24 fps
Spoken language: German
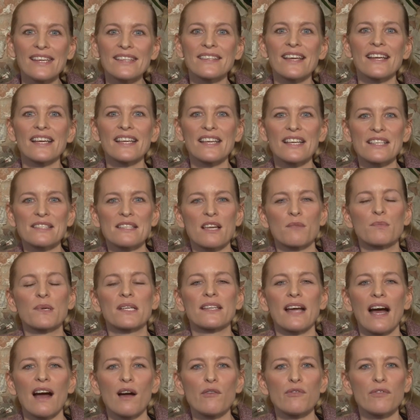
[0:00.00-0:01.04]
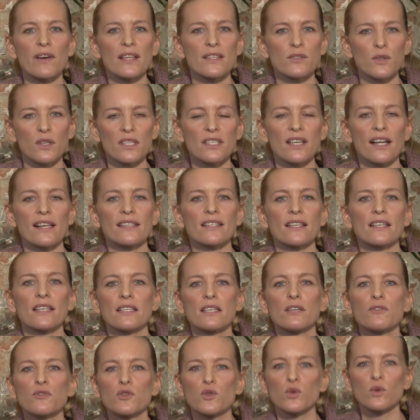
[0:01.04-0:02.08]
Ich denke, dass der Bedarf an solchen
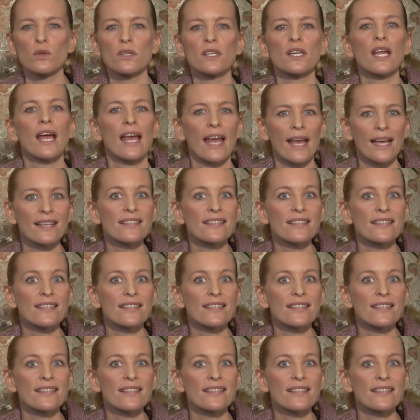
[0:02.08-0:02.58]
Alternativschulen